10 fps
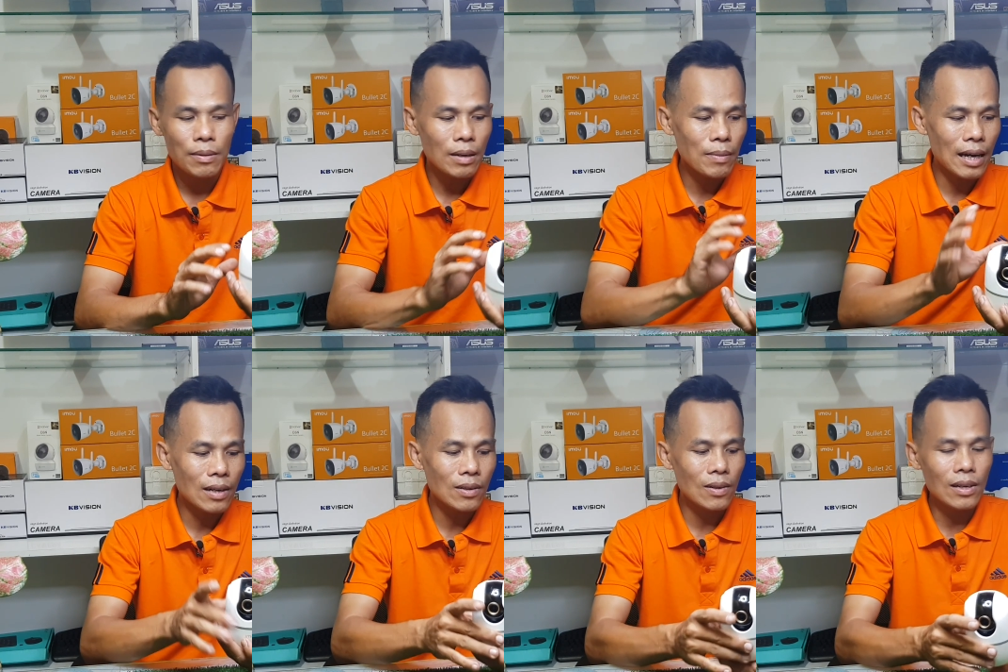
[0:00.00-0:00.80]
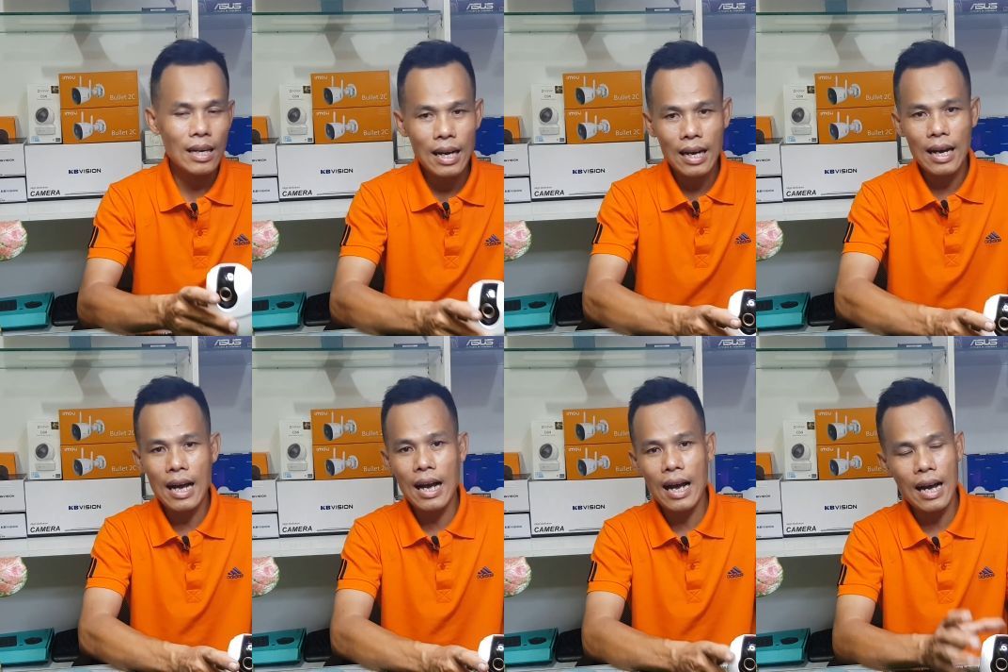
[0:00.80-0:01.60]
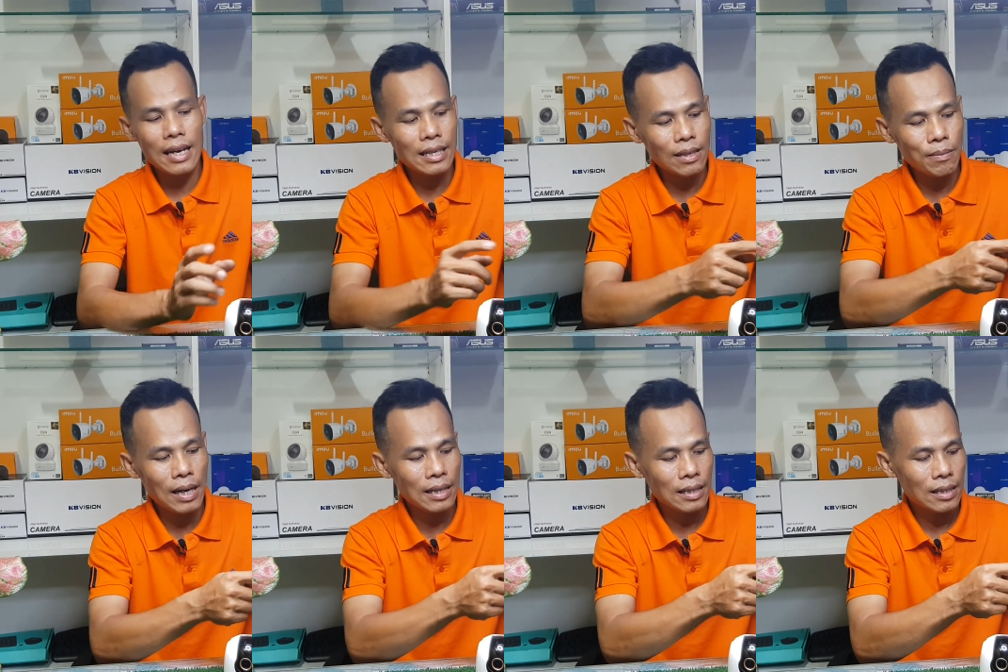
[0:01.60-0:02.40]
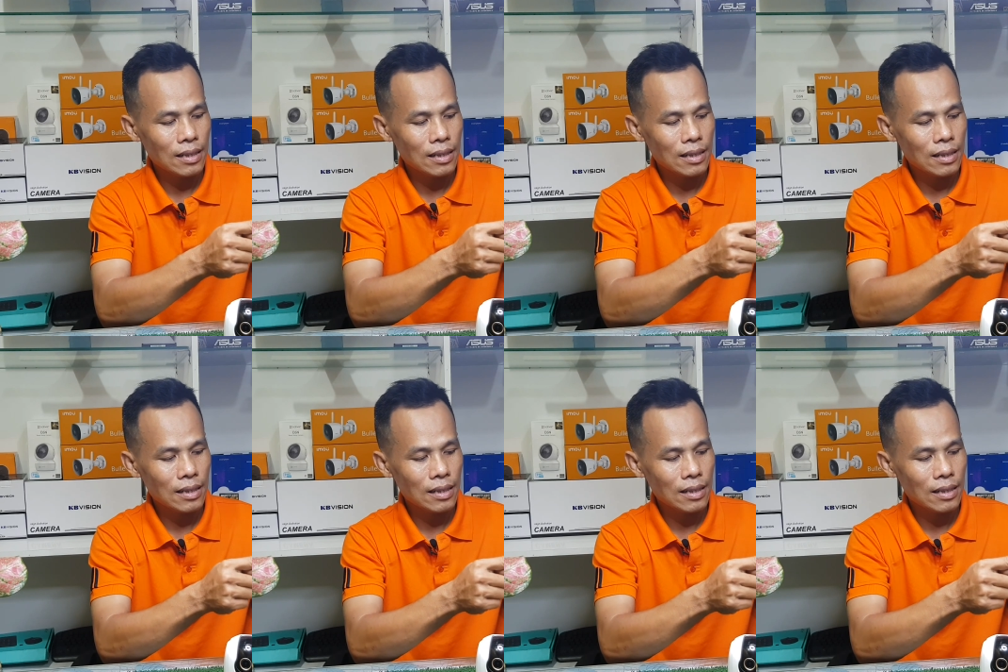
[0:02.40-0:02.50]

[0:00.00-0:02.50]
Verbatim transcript: Cái mã của nó là A2 nha các bạn.